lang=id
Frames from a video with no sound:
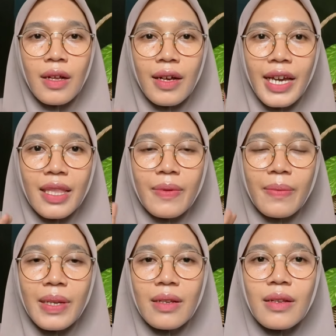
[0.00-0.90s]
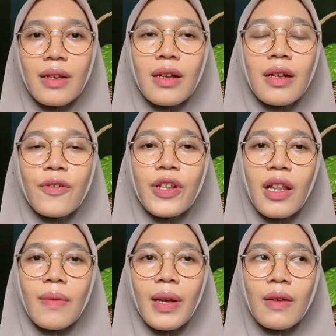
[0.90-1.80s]
Hai teman-teman, uh,
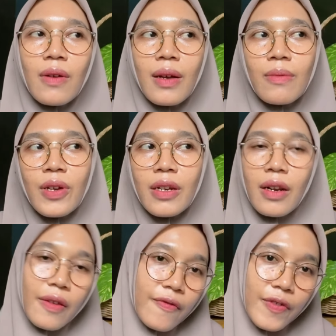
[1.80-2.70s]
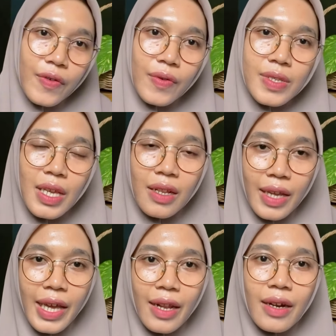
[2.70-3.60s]
udah lama aku nggak buat review
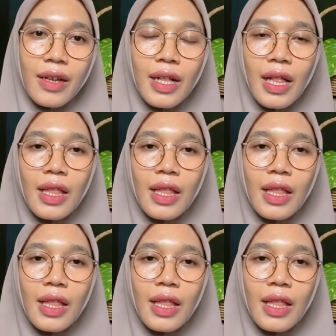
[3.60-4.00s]
skincare